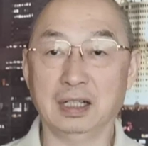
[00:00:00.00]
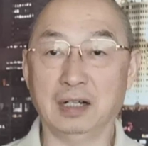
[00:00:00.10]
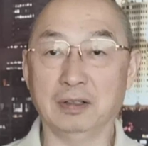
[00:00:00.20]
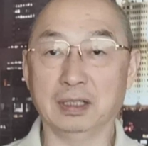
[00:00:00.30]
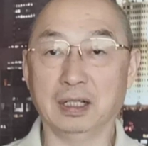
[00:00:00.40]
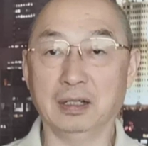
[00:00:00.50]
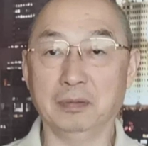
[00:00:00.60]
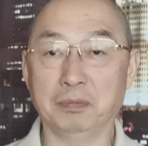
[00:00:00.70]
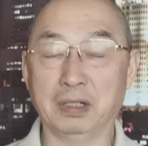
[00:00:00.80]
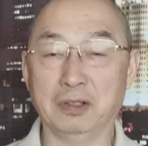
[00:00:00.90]
然后呢，
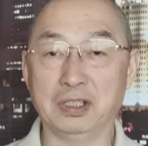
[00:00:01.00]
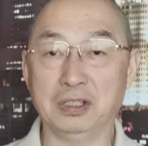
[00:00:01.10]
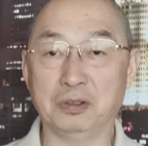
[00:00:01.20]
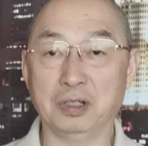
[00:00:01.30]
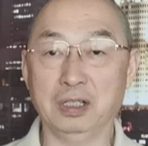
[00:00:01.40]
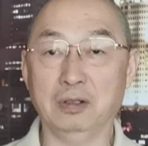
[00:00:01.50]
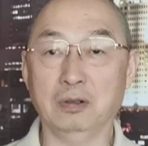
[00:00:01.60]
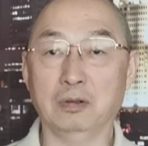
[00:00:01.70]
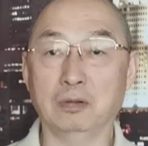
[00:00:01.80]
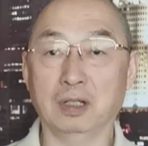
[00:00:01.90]
佩洛西就说：“哎呦，